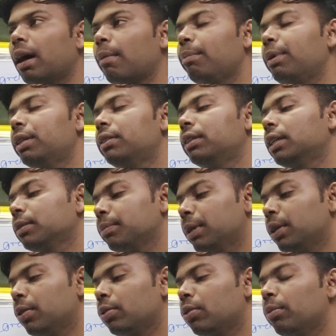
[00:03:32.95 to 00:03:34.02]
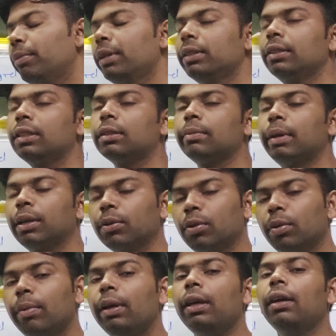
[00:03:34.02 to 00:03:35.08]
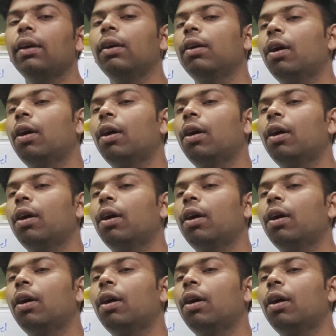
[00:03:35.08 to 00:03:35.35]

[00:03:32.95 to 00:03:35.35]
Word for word: आप बिजनेस मैन हो तो बिजनेस मैन को भी